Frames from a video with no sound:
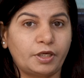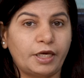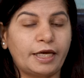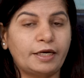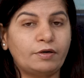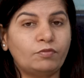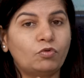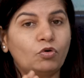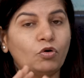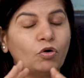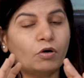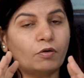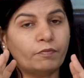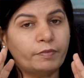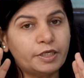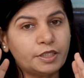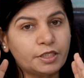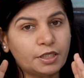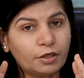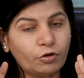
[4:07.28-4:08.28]
एंड वो
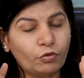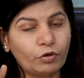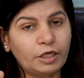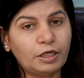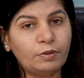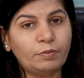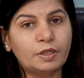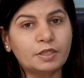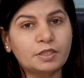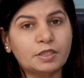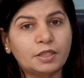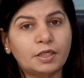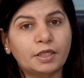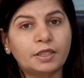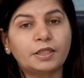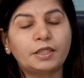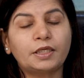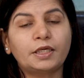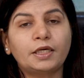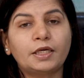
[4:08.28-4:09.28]
हमेशा क्वेरी भेजते
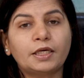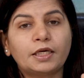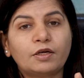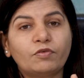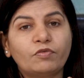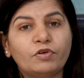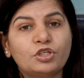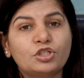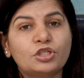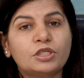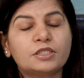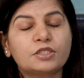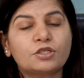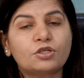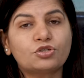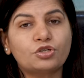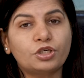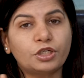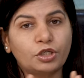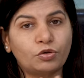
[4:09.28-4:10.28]
रहते हैं कन्वेंशनल
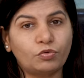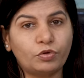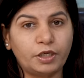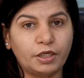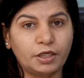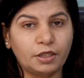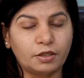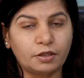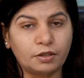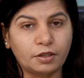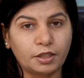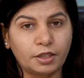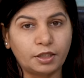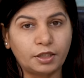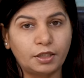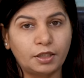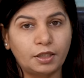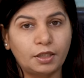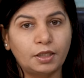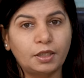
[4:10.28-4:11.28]
सर्जरी क्यों नहीं कर रहे
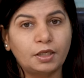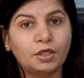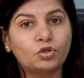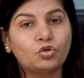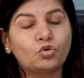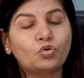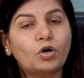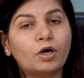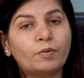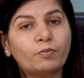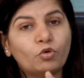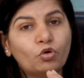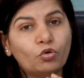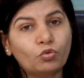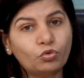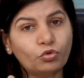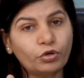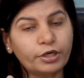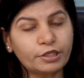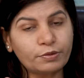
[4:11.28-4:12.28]
तो हमको
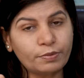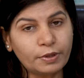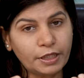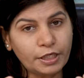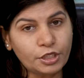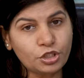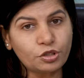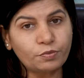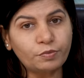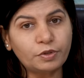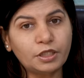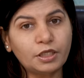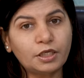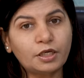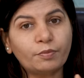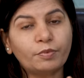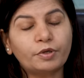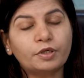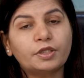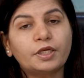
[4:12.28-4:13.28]
उनको एक्सप्लेनेशन भी
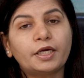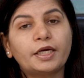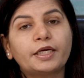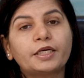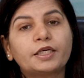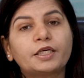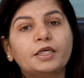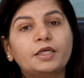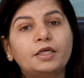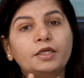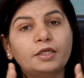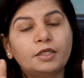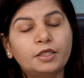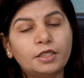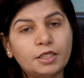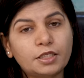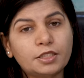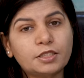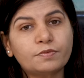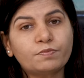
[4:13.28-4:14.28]
देना पड़ता है कि
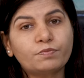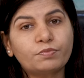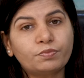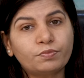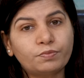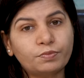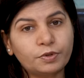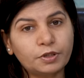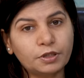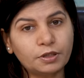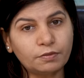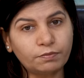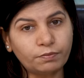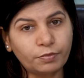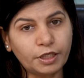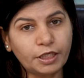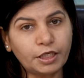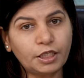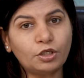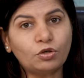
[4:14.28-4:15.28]
इस
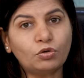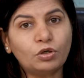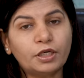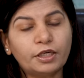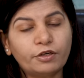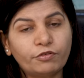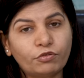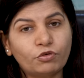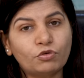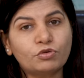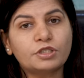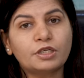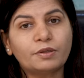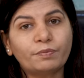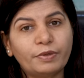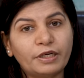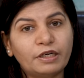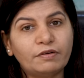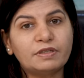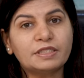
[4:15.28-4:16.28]
पर्टिकुलर फ्रोजन
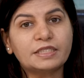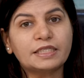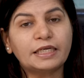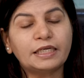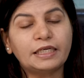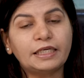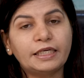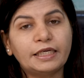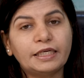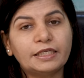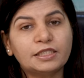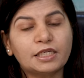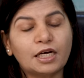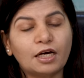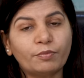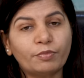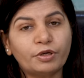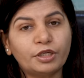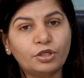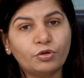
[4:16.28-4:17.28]
पेल्विस के लिए
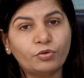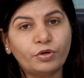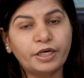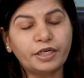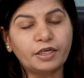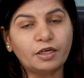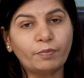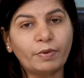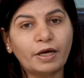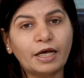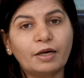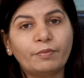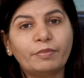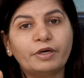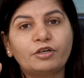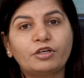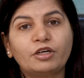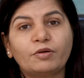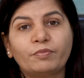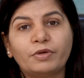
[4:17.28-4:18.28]
जहाँ पर यूरेटर
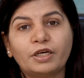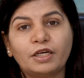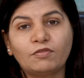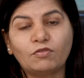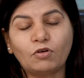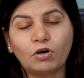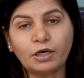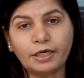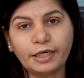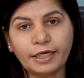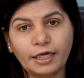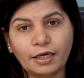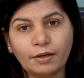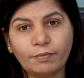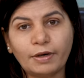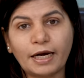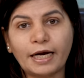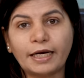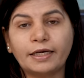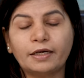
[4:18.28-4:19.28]
पैरामेट्रियम में इन्वॉल्व है
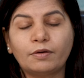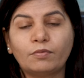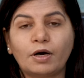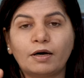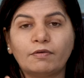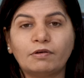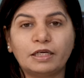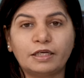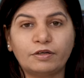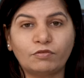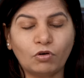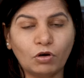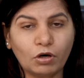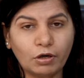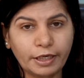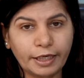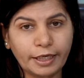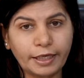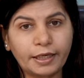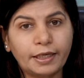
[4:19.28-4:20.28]
ब्लैडर बावल
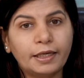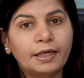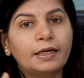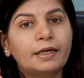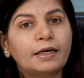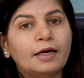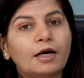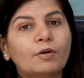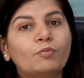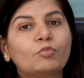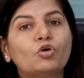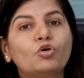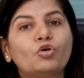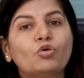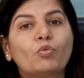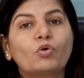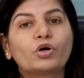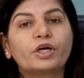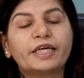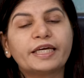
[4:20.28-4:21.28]
इन्वॉल्व है हमको
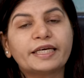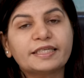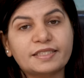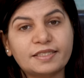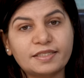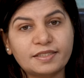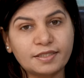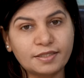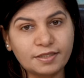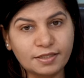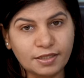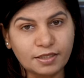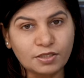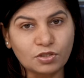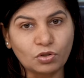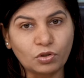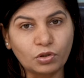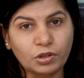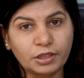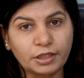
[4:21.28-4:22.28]
रोबोटिक असिस्टेंस का
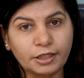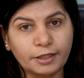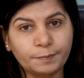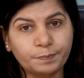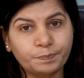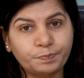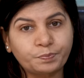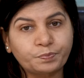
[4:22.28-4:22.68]
ज़रूरत है